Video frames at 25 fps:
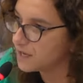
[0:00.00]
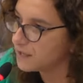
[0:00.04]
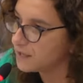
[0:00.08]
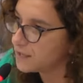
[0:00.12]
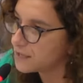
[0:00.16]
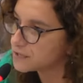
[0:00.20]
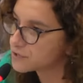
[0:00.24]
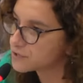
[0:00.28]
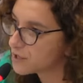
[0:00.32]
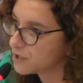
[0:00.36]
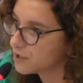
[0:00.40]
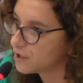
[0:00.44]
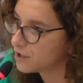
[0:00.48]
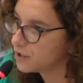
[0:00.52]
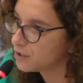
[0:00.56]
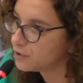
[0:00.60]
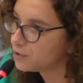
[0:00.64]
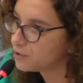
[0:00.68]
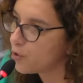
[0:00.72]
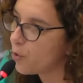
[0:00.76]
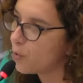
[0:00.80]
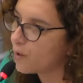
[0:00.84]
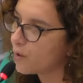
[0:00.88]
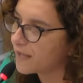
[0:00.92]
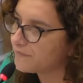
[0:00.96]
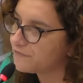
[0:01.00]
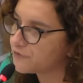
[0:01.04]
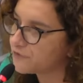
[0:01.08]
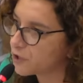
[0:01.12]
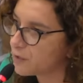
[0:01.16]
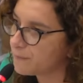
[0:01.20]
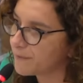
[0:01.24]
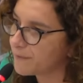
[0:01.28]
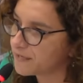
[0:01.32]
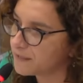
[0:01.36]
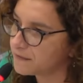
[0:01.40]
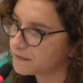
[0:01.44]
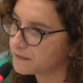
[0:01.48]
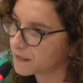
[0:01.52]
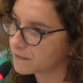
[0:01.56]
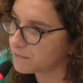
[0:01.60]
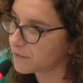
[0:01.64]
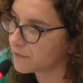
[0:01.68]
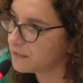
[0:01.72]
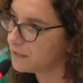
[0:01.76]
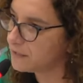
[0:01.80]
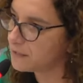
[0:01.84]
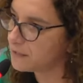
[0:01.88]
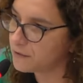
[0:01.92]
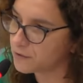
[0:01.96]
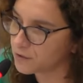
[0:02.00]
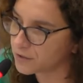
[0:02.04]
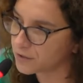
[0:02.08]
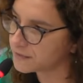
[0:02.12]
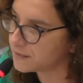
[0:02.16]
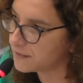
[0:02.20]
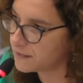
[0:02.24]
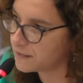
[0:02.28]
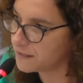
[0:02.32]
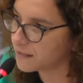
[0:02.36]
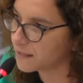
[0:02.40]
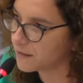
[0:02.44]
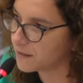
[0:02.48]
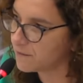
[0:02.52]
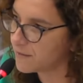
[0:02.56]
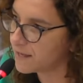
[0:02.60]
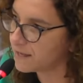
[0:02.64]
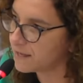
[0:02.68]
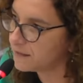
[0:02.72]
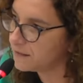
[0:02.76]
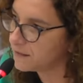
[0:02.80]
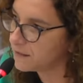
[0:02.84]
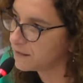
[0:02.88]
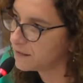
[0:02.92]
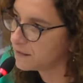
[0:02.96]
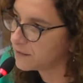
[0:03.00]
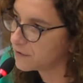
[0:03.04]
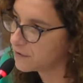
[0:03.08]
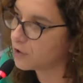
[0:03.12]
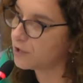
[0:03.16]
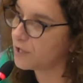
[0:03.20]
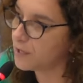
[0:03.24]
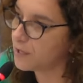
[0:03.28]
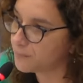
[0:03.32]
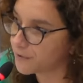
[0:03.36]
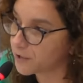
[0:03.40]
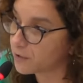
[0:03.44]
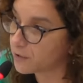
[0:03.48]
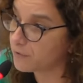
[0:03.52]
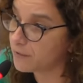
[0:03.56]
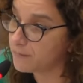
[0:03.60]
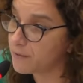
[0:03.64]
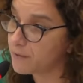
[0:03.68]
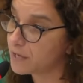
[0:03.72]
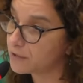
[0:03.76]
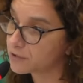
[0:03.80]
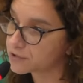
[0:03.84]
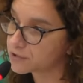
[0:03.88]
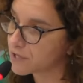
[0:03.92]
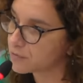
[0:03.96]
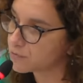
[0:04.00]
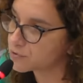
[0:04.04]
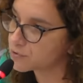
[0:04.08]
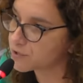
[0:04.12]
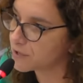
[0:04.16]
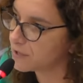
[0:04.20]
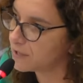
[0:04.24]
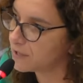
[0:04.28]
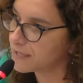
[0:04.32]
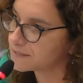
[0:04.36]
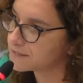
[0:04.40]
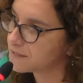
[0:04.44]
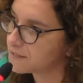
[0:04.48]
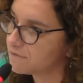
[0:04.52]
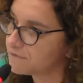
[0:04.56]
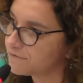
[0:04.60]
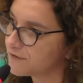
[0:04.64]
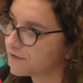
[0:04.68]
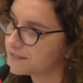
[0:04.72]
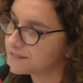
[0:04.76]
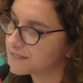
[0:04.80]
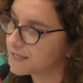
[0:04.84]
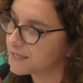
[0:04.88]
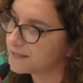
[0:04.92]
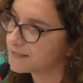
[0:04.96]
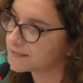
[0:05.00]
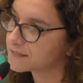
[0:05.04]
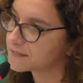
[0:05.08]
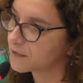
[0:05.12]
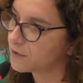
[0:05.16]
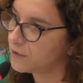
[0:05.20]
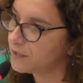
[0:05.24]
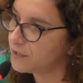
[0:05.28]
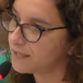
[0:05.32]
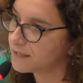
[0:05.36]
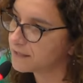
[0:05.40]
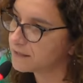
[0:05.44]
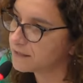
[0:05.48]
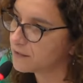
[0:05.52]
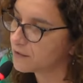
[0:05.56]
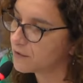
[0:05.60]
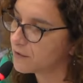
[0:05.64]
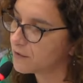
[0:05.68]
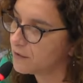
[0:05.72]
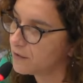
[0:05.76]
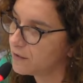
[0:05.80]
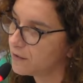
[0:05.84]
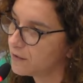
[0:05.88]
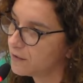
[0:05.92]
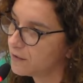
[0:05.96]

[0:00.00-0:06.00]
Aires nunca entró para intervenir en lo que tiene que ver con el problema de los abusos en las infancias en ese colegio.